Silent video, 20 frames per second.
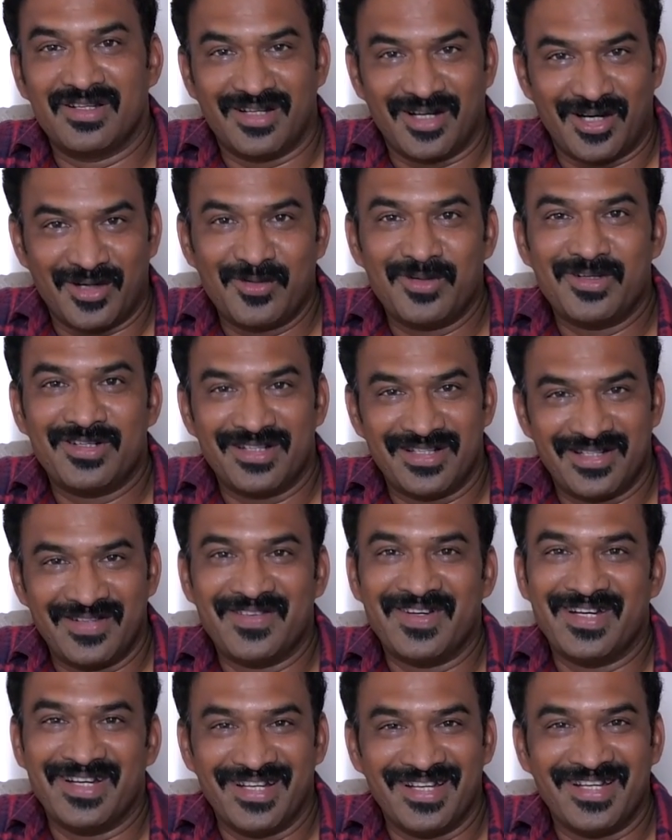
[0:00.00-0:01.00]
கடவுள்கிட்ட
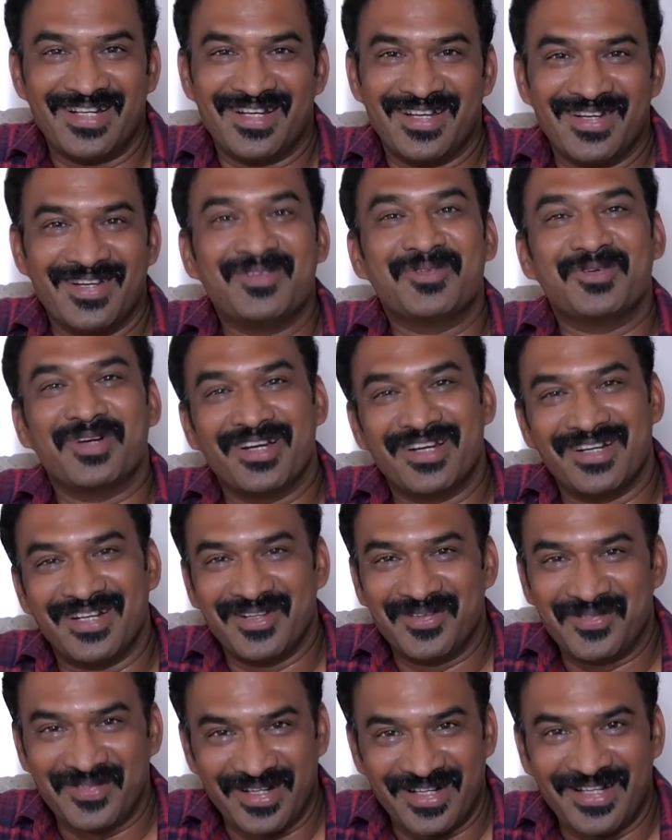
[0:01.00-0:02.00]
வேண்டிக்கிறேன்
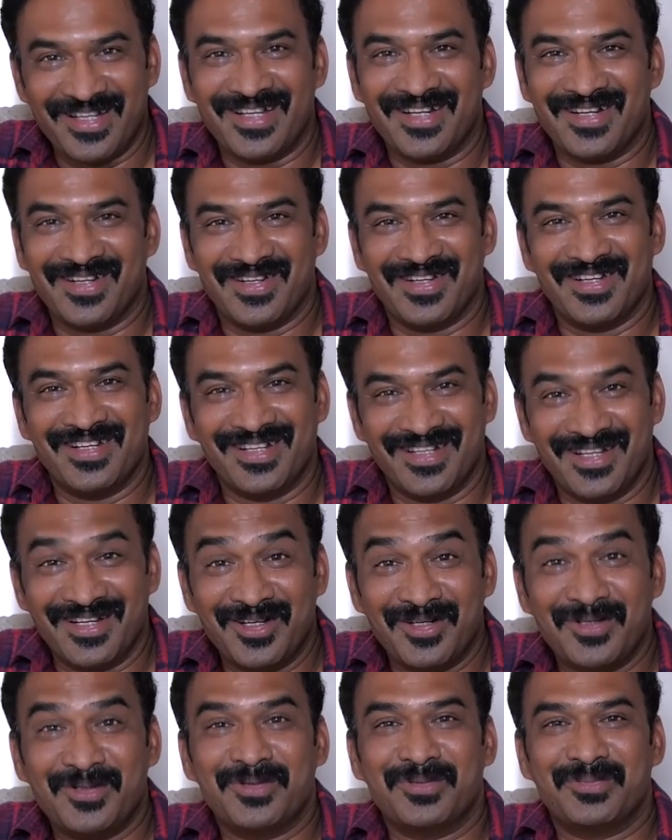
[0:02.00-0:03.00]
உங்கள்கிட்டையும் வேண்டிக்கிறேன்
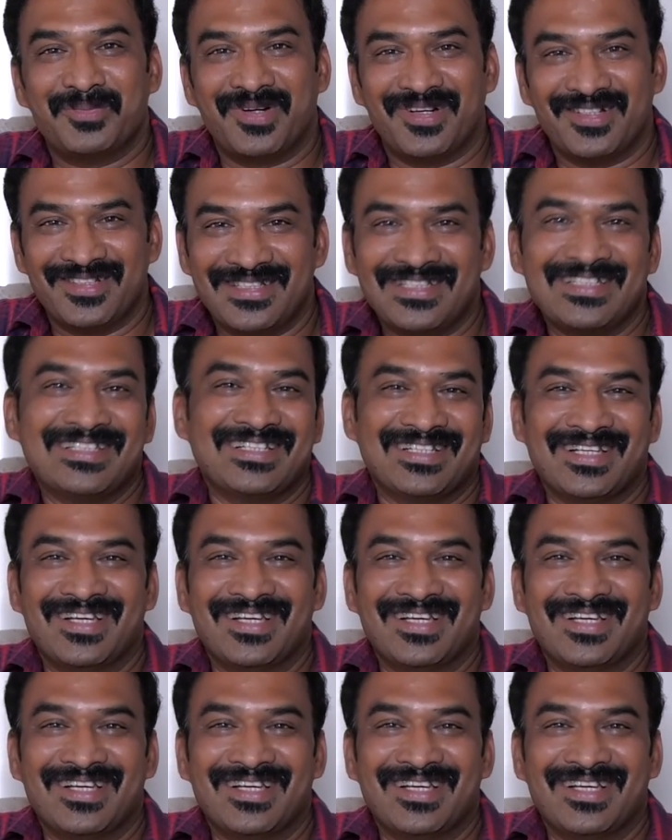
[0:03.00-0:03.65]
நீங்களும் பார்த்து